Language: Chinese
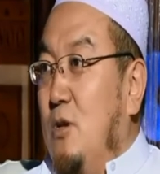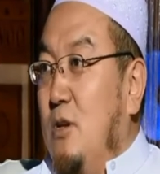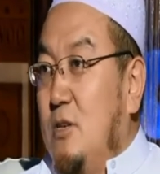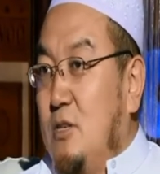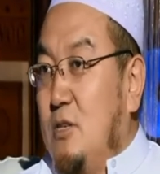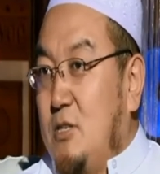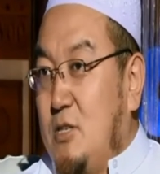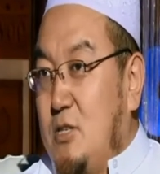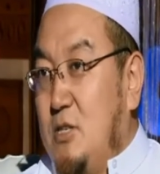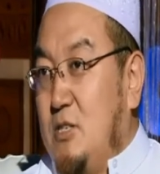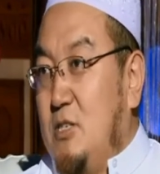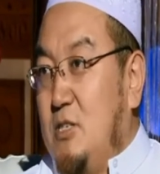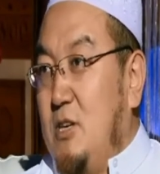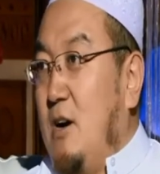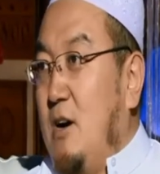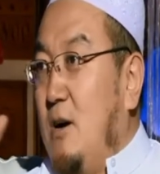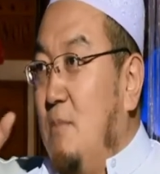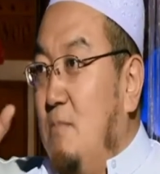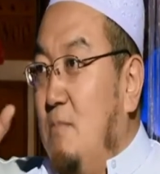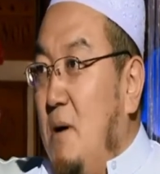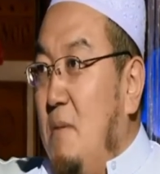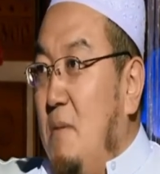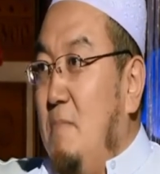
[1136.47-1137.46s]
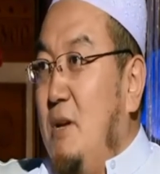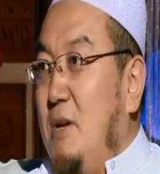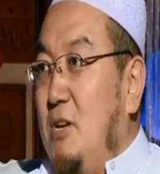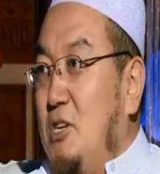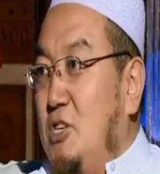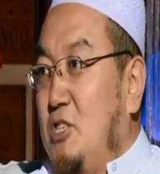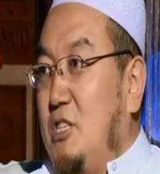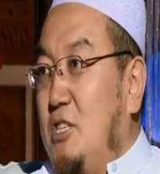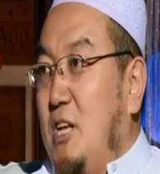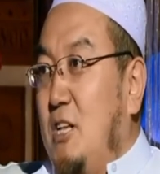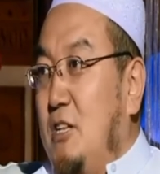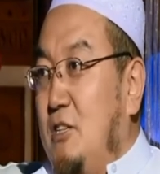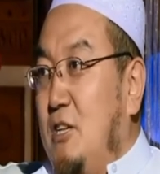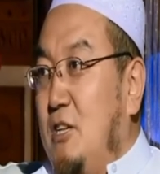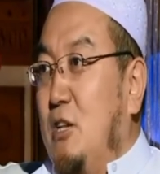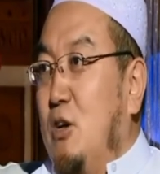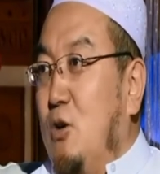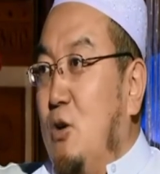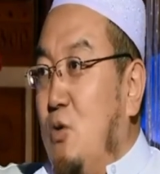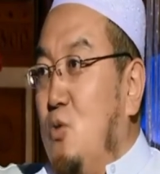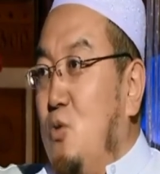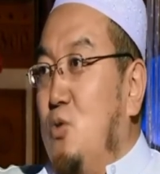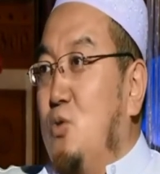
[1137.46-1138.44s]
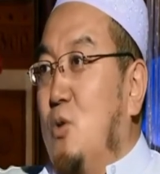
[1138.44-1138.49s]
思想和蒙昧时代的那个
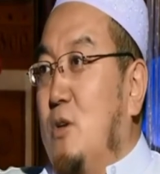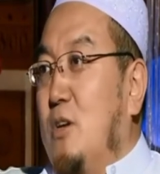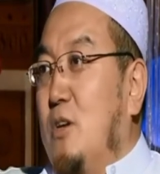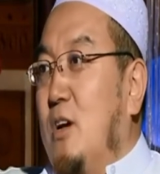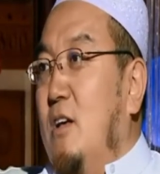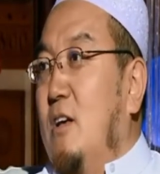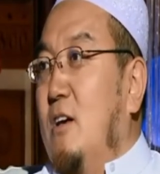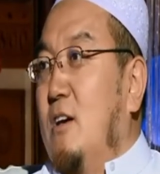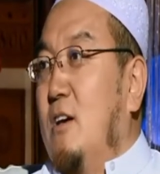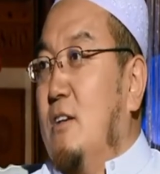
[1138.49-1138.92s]
工作的，